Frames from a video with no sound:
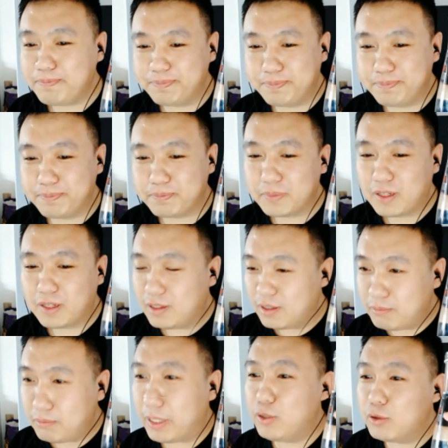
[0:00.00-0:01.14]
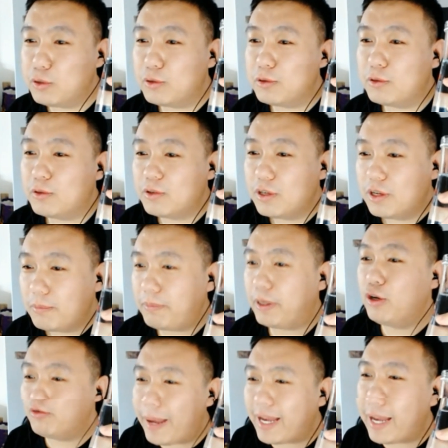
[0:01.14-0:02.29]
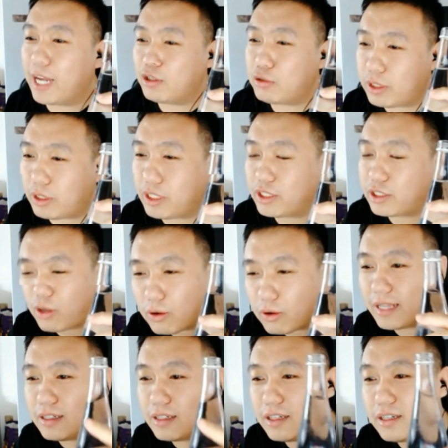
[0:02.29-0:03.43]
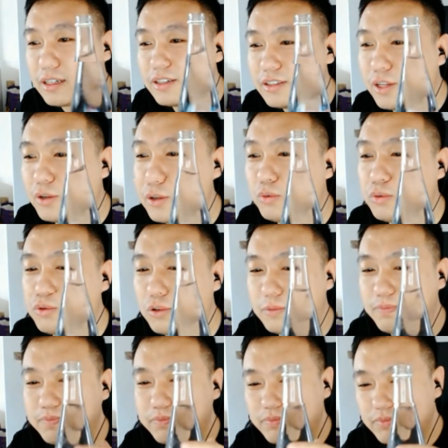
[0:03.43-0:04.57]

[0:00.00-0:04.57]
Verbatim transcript: 嗯，没有没有白开水烧开的那股